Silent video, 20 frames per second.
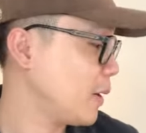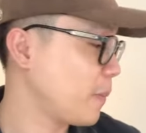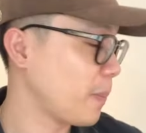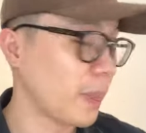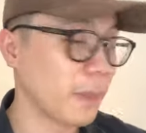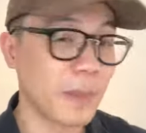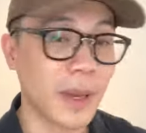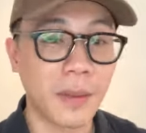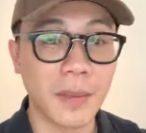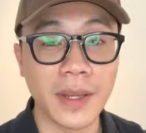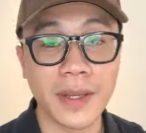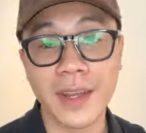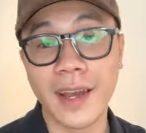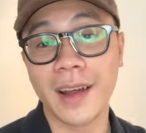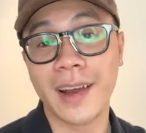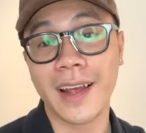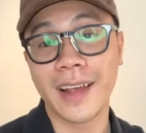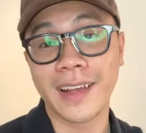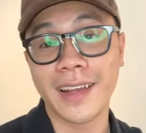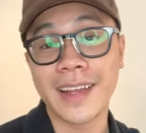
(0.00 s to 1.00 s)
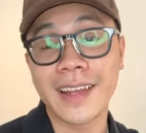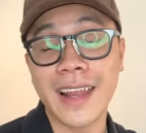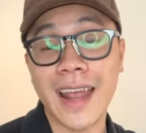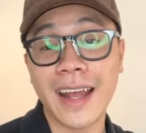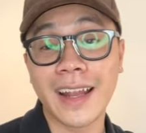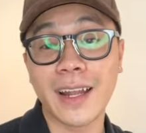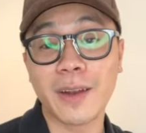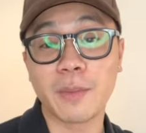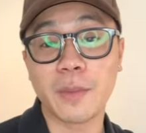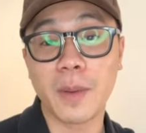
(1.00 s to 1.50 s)
mà bây giờ lại cái
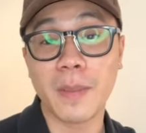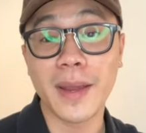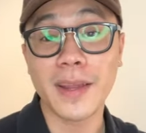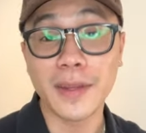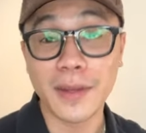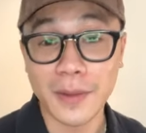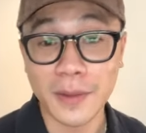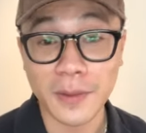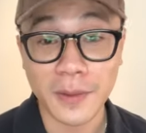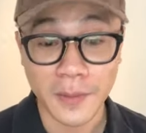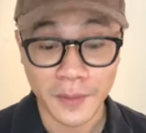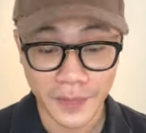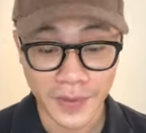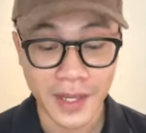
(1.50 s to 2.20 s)
giá thành mười mấy triệu.